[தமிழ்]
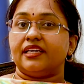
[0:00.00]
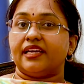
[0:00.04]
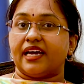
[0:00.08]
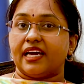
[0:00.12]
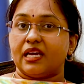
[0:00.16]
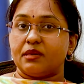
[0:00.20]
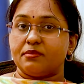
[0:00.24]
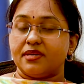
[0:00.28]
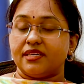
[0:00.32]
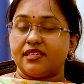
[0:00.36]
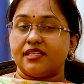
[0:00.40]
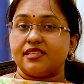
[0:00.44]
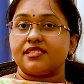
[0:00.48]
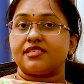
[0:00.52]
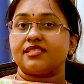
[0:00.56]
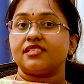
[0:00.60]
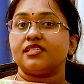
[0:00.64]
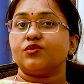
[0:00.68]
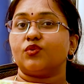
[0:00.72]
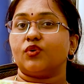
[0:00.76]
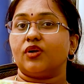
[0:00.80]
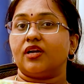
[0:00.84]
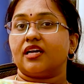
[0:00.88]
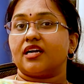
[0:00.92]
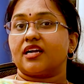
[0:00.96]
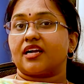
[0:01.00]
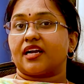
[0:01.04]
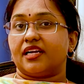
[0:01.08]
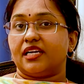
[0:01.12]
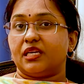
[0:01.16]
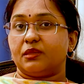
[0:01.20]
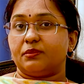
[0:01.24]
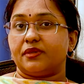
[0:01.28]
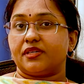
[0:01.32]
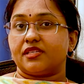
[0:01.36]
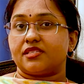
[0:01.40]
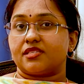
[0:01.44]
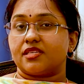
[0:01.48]
டயபெட்டிஸ்னு உங்களுக்கு
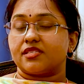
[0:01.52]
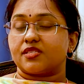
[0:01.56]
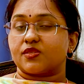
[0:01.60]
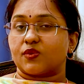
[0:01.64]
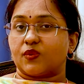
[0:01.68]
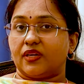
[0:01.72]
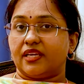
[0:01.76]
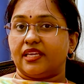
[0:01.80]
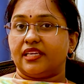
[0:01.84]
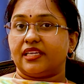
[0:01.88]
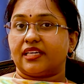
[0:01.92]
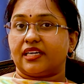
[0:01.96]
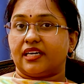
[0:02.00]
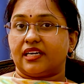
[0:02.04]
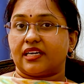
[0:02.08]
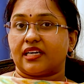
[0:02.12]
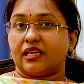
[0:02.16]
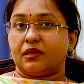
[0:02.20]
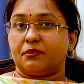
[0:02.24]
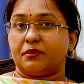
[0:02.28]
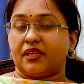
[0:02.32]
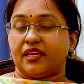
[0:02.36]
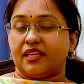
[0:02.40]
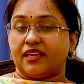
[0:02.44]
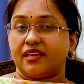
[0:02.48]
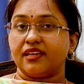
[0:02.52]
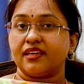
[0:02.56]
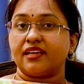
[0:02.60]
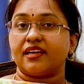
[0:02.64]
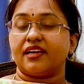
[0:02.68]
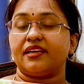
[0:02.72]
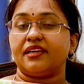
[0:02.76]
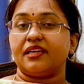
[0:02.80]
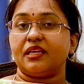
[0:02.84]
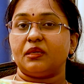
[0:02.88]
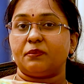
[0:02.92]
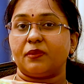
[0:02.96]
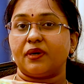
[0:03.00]
கண்டுபிடிச்சு சொல்லியிருக்காங்க அப்படின்னா
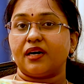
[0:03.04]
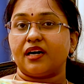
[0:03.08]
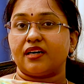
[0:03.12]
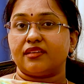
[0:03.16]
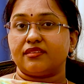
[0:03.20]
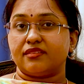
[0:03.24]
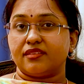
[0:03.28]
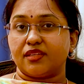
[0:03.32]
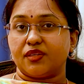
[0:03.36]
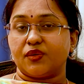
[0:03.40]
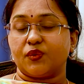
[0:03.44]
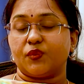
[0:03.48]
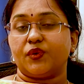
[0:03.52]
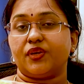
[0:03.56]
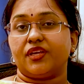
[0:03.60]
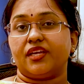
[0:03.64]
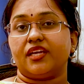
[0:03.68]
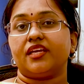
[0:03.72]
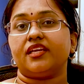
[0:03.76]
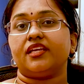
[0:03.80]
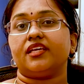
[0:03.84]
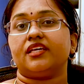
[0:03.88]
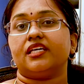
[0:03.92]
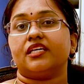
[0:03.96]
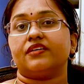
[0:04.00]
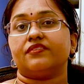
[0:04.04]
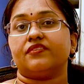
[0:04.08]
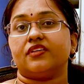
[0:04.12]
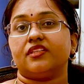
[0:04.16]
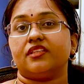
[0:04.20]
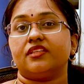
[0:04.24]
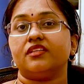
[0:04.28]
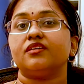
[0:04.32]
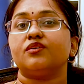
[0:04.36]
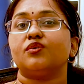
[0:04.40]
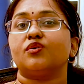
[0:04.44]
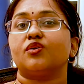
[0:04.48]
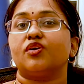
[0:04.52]
கண்டிப்பாக அந்த நொடியே நீங்கள்
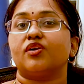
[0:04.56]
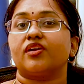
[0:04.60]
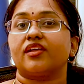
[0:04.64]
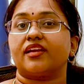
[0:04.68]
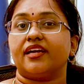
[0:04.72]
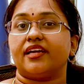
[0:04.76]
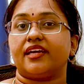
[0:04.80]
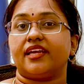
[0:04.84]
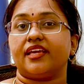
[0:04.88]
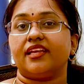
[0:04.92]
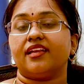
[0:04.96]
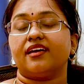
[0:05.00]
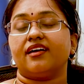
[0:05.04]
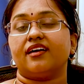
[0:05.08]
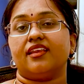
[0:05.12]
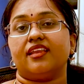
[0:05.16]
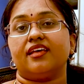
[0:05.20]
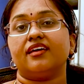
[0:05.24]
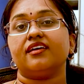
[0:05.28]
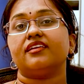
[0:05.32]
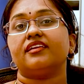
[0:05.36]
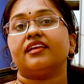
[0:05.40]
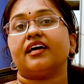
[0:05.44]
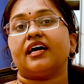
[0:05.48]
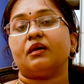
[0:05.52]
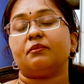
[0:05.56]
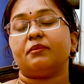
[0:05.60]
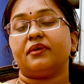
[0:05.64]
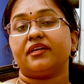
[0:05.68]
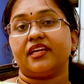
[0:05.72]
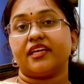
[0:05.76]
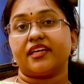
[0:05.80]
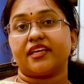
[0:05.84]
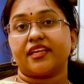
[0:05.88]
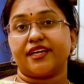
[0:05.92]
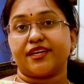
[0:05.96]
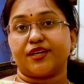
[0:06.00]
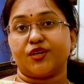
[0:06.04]
வந்து உங்களோட ரெட்டினாவில்
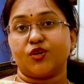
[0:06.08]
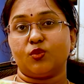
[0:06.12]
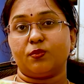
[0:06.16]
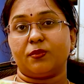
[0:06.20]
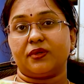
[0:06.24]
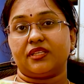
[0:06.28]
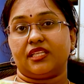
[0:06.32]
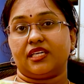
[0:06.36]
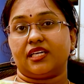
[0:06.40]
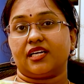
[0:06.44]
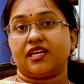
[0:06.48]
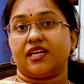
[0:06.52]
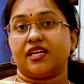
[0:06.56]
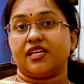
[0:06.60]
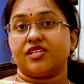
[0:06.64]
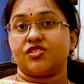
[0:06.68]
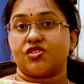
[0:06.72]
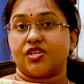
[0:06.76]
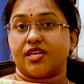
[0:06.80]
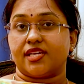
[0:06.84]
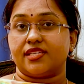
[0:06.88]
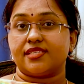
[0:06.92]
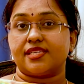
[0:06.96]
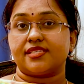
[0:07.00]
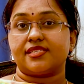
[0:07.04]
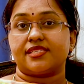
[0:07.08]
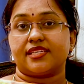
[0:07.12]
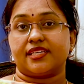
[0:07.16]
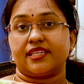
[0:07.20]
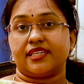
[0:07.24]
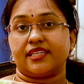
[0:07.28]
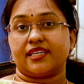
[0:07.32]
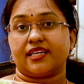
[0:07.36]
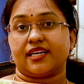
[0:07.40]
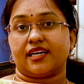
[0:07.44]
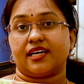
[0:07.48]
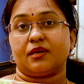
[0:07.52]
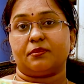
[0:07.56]
டயபெட்டிக் ரெட்டினோபதிக்கான சேஞ்சஸ்
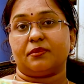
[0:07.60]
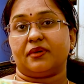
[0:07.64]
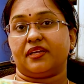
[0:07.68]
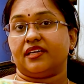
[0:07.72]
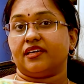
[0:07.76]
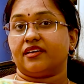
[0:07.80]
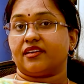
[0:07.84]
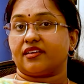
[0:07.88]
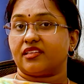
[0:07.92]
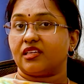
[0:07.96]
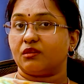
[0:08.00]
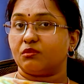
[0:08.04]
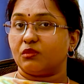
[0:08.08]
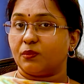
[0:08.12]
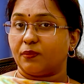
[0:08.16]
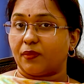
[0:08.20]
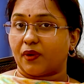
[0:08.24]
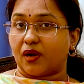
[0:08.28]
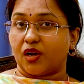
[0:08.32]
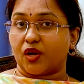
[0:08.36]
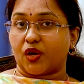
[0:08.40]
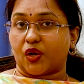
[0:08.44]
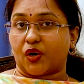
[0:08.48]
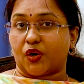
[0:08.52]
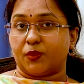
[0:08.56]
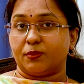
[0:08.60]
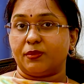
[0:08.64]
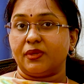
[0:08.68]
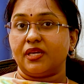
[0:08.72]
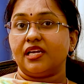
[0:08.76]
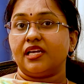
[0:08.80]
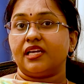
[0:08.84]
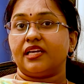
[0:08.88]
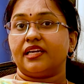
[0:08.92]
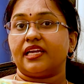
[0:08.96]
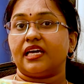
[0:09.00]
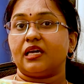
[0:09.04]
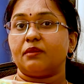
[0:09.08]
இருக்கா அப்படிங்கிறத நம்ம பார்க்கணும்
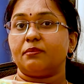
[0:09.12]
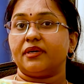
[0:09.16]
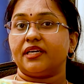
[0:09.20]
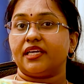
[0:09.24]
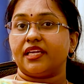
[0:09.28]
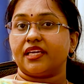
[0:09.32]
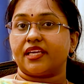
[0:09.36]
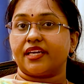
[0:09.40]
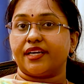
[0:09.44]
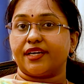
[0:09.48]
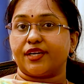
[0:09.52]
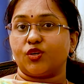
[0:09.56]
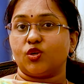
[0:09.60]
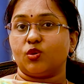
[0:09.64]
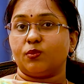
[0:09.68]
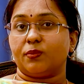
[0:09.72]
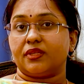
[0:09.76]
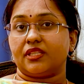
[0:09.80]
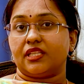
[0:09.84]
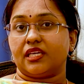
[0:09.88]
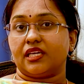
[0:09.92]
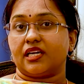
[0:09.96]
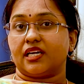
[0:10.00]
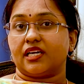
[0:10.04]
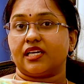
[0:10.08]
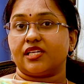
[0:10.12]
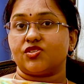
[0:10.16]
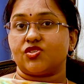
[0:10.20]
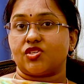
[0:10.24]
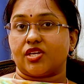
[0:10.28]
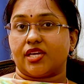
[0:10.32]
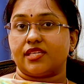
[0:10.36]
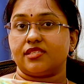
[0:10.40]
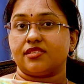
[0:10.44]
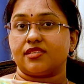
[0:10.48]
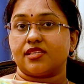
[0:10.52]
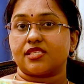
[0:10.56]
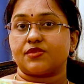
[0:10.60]
டயபெட்டிக் ரெட்டினோபதிக்கான
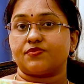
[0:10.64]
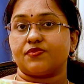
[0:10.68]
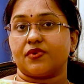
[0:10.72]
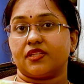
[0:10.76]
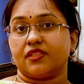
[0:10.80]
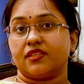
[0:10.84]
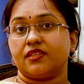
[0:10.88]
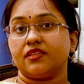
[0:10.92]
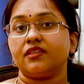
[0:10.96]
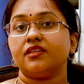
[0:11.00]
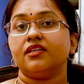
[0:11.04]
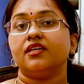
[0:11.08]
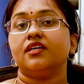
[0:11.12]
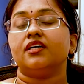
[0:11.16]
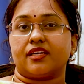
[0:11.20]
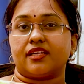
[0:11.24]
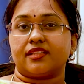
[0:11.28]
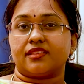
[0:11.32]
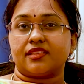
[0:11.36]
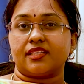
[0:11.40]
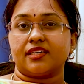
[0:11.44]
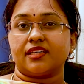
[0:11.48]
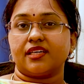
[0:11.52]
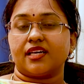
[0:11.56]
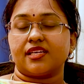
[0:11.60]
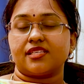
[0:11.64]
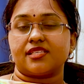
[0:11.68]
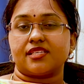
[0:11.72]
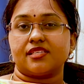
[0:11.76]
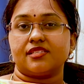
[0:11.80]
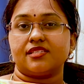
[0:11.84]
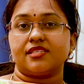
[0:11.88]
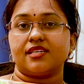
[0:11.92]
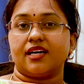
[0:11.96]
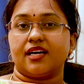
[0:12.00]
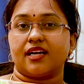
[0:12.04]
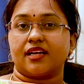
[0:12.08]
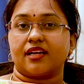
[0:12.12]
சேஞ்சஸ் வந்து ரத்தம்
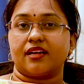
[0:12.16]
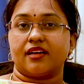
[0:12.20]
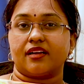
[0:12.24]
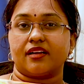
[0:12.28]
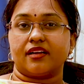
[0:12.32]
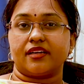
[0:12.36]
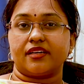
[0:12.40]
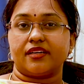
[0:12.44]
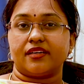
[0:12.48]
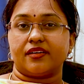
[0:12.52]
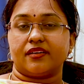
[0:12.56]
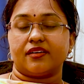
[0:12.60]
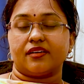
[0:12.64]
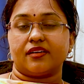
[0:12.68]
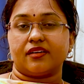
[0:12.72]
கசிஞ்சு அங்கங்கே